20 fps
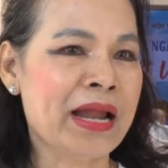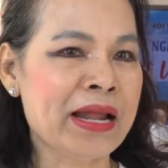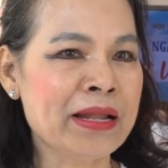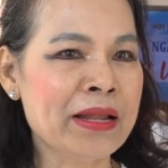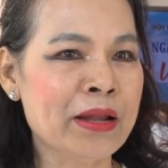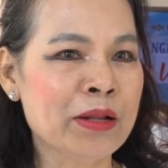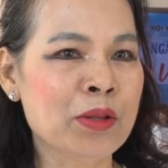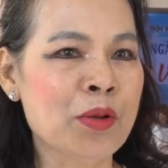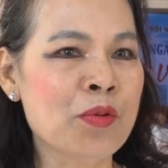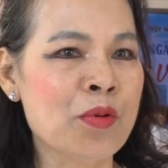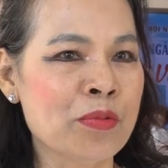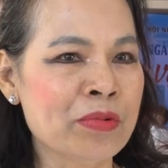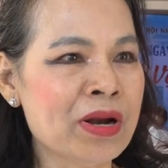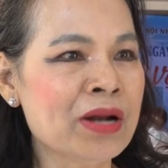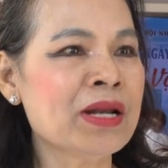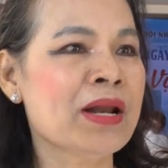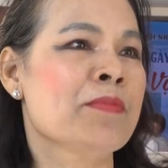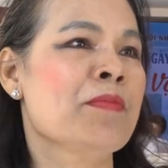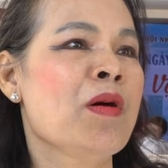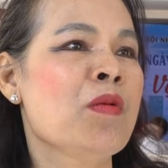ra thì tôi cũng
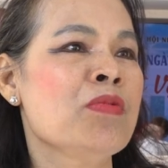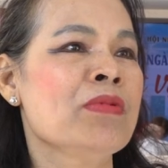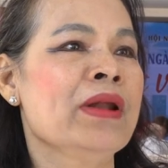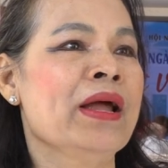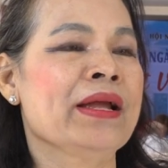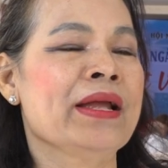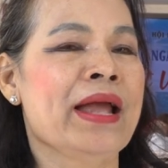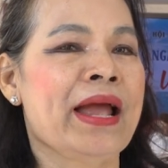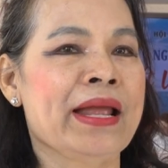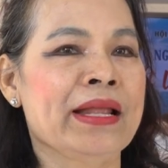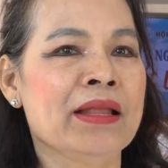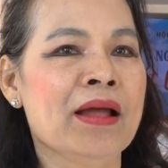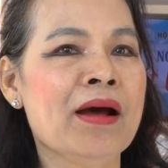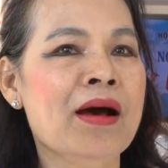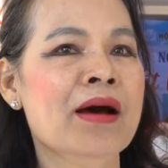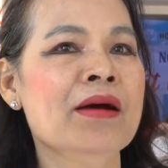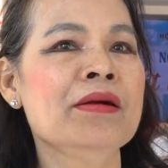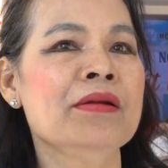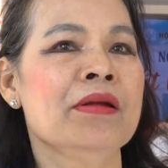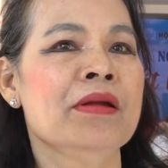rất là mong là Ngày
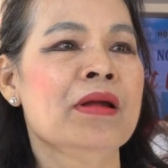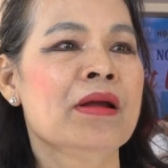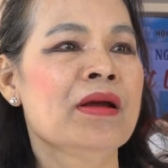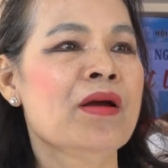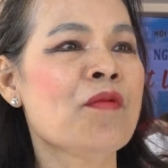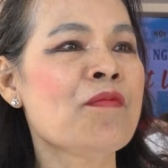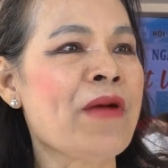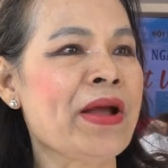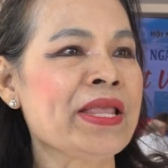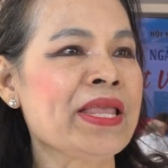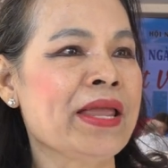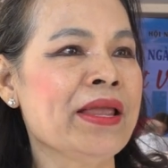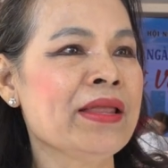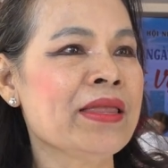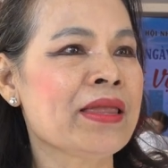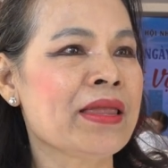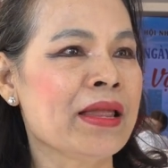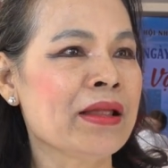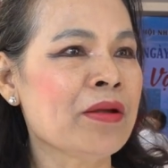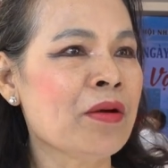Thơ không phải chỉ
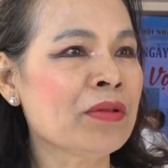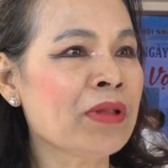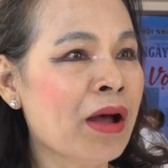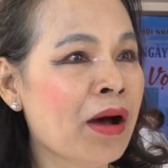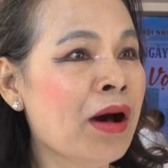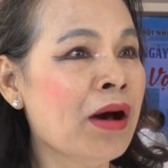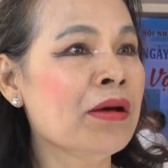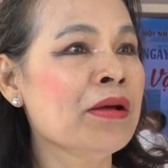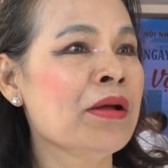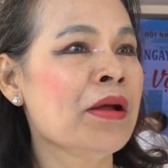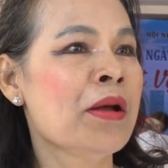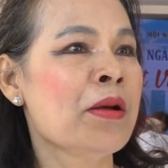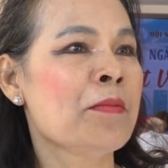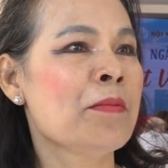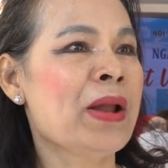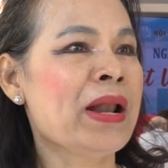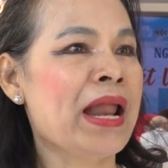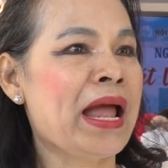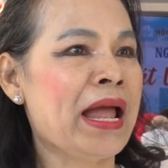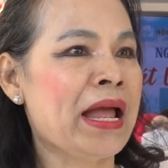chỉ có thơ
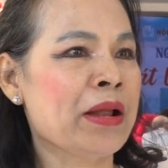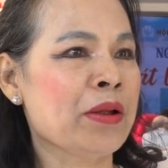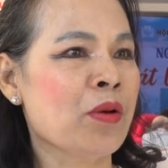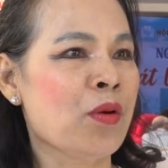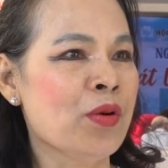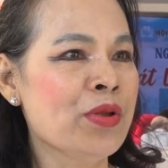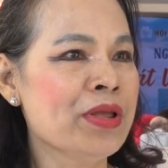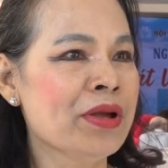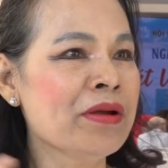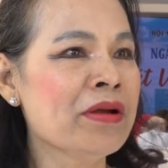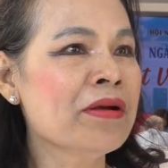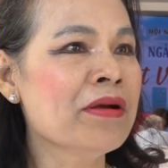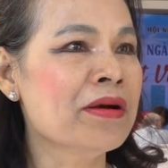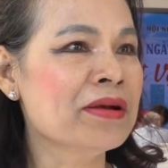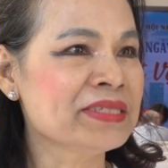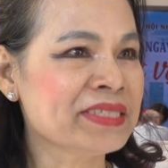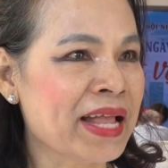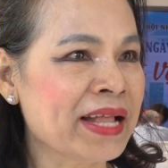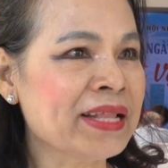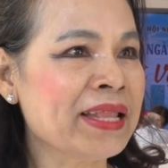mà là của những
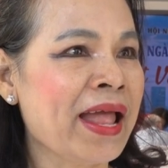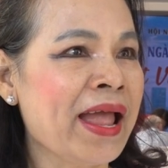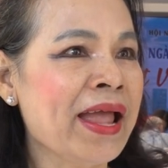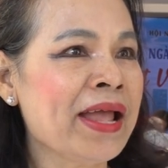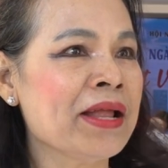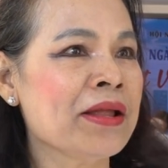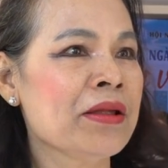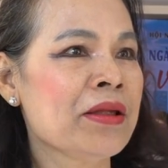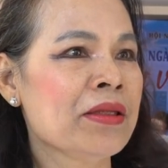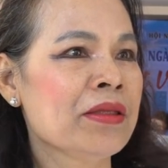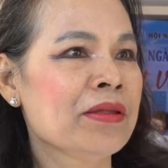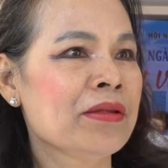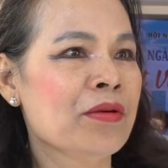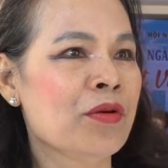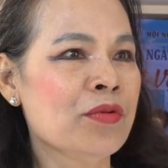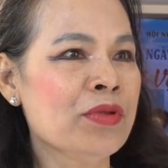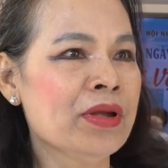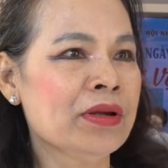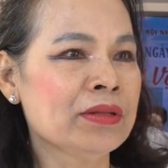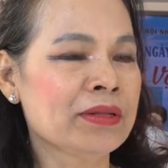người sáng tác,
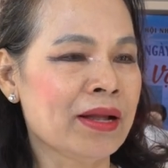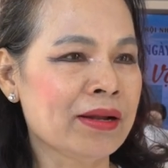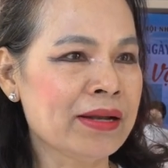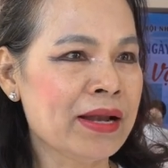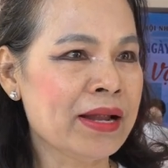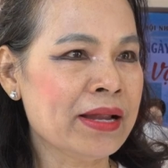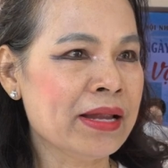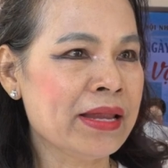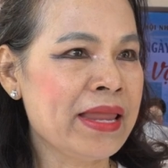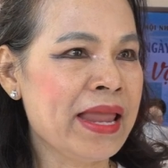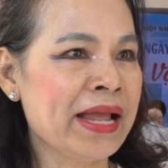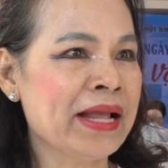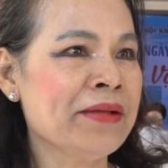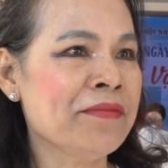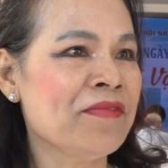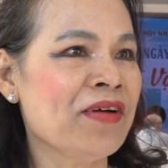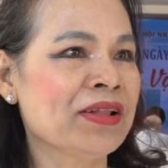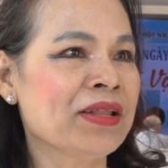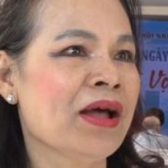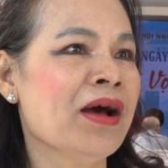của những thật ra
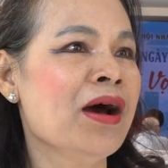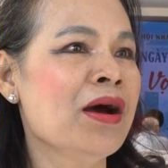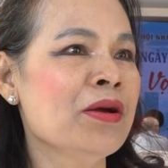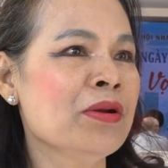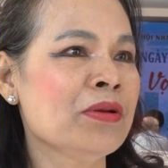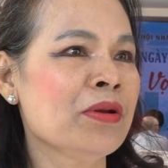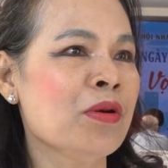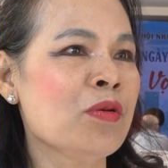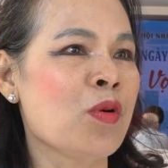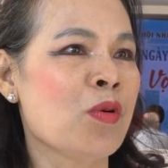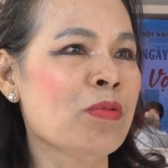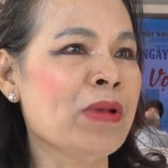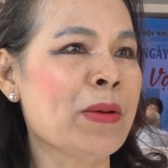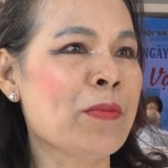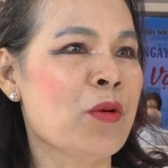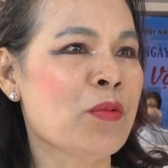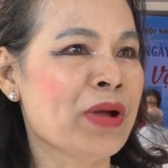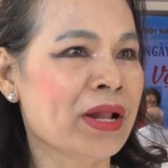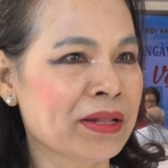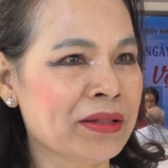văn và thơ nó cũng
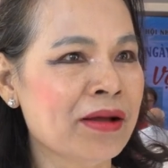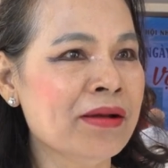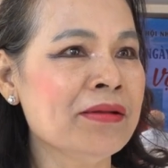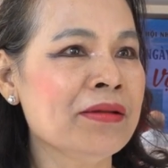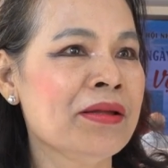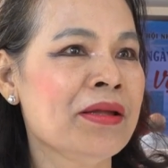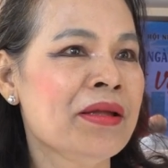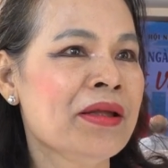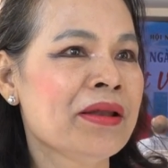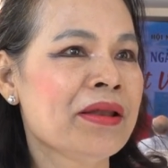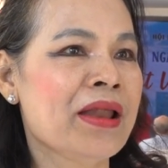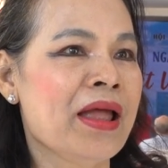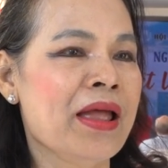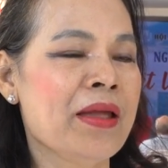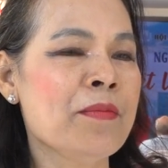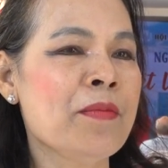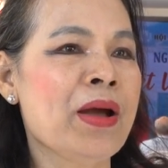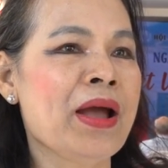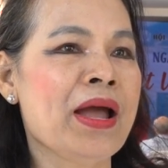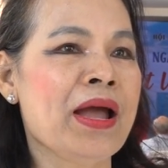là một hình thức
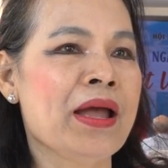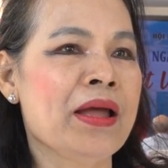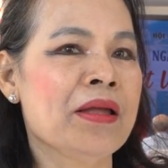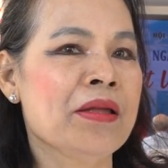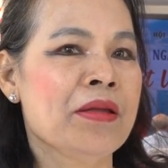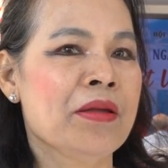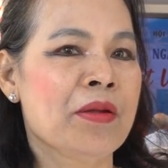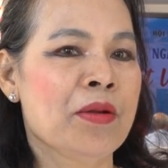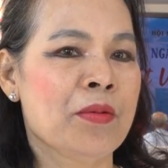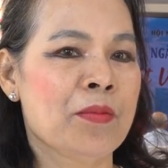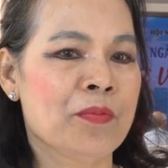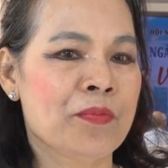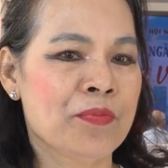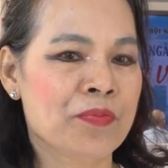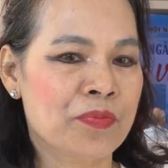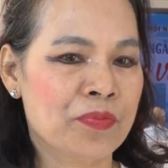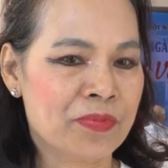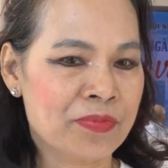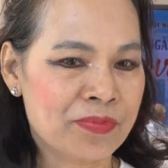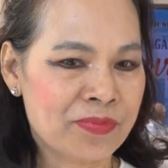để mà
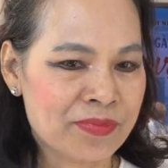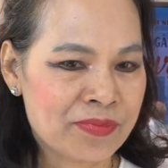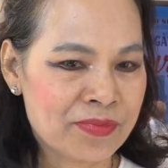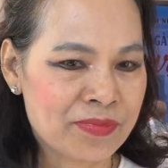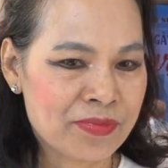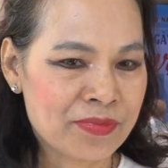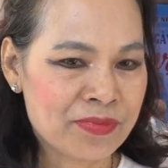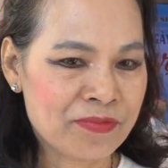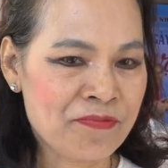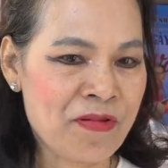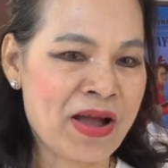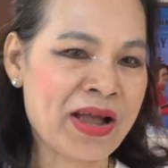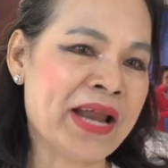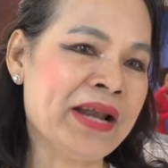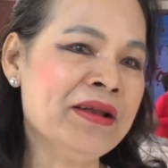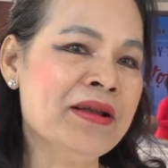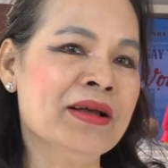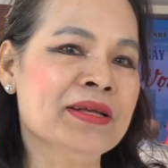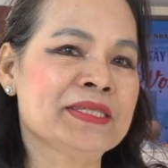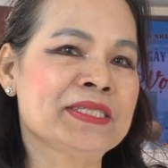phản
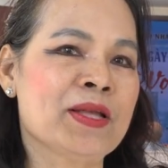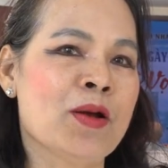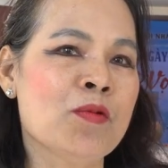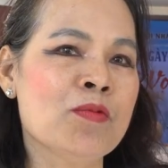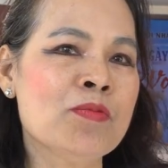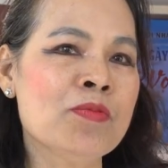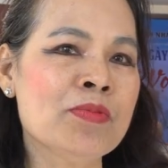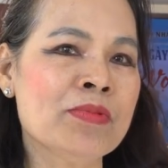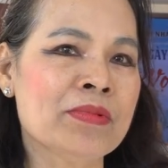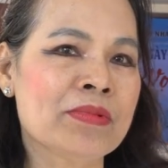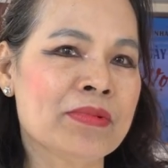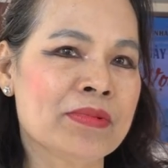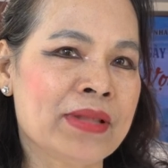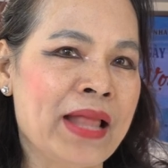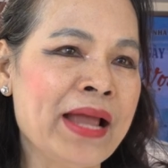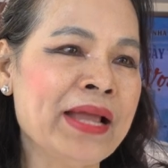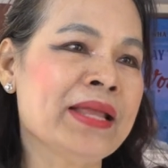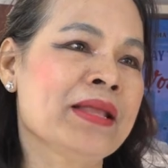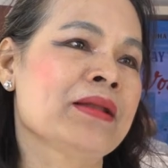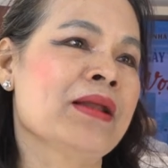ánh đời sống,
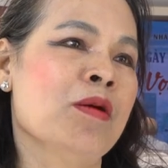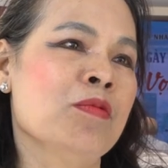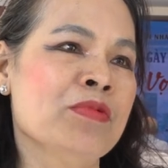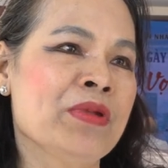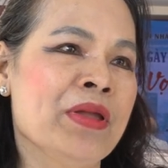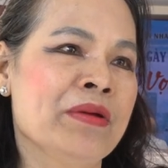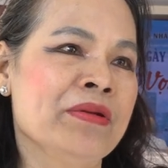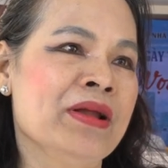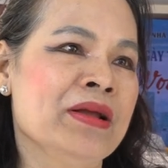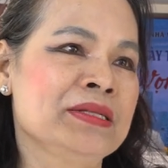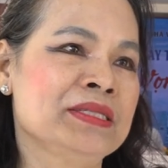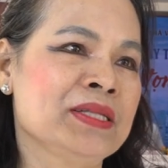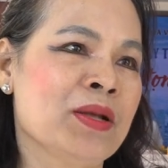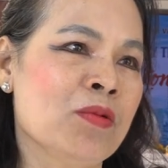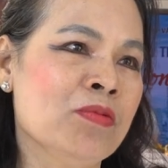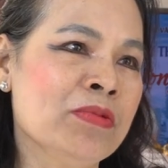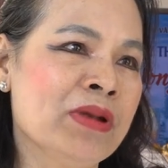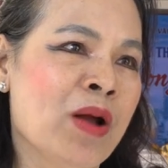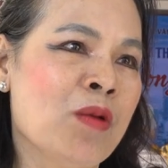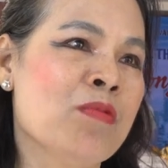tác động vào đời
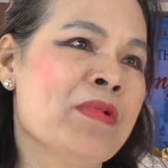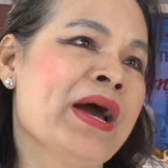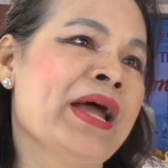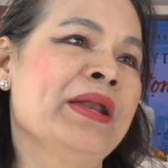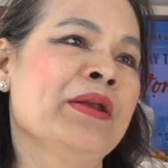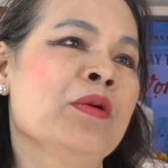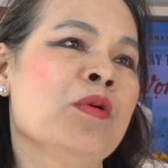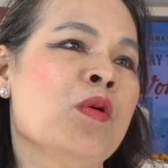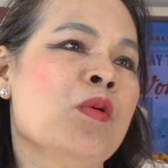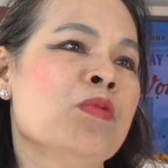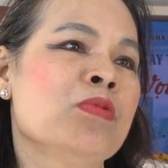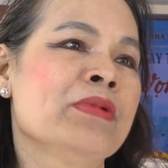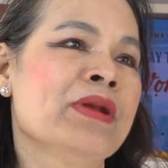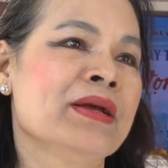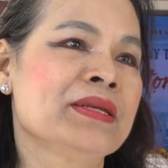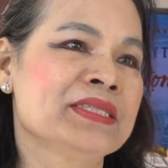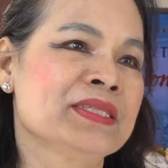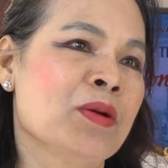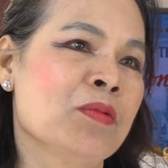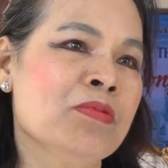sống, đồng hành cùng
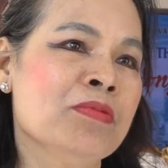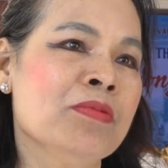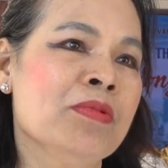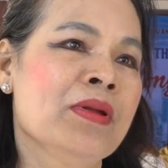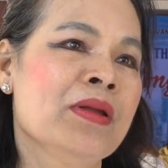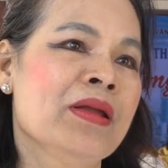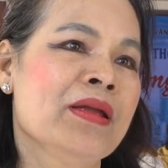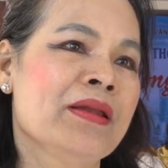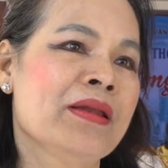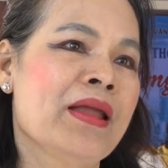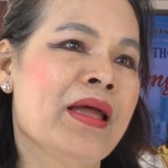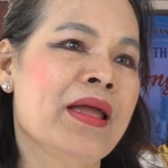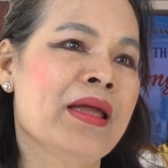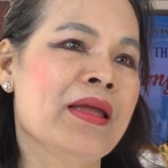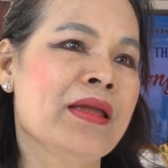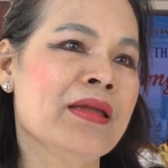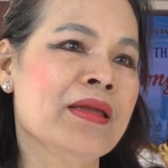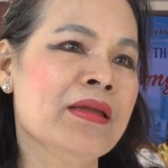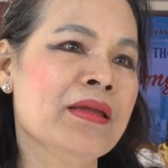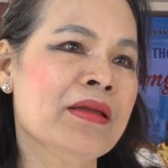đời sống
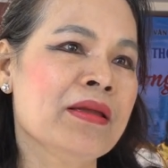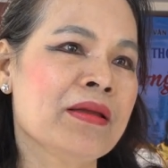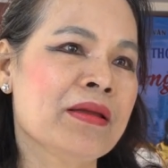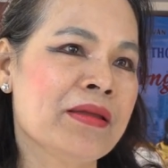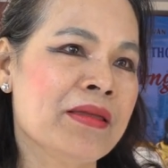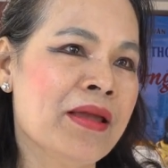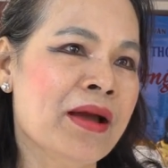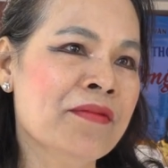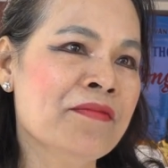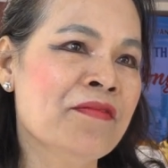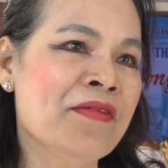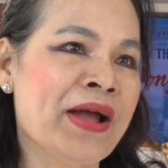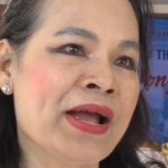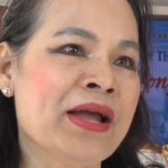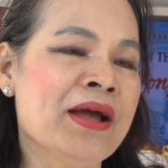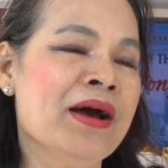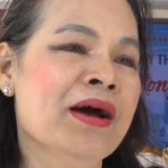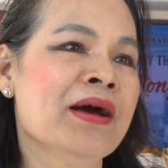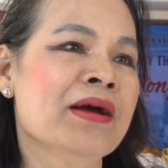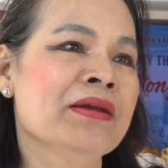để nhân văn
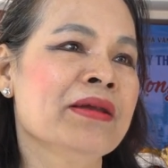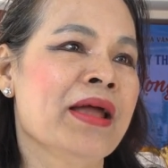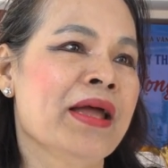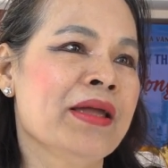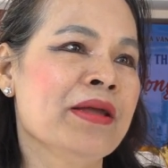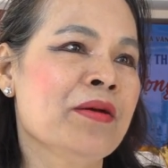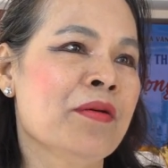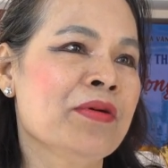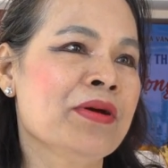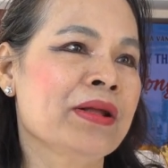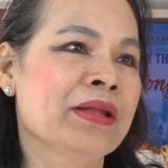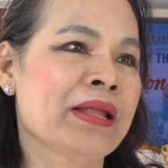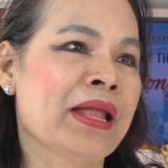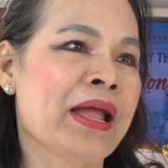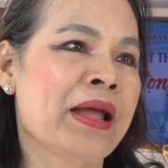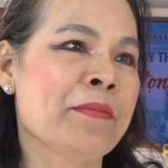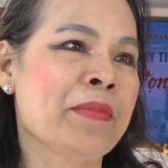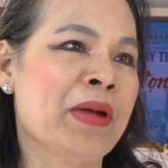hơn, để con người ta